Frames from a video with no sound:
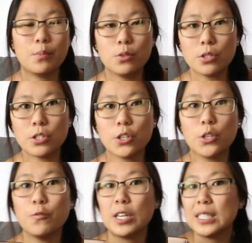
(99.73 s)
bourse
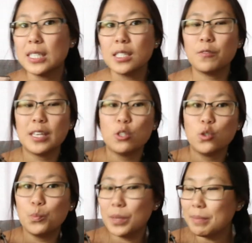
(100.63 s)
que voici qui vient
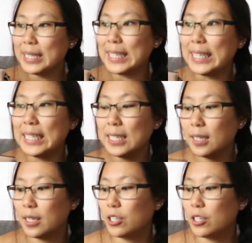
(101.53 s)
du Pinky,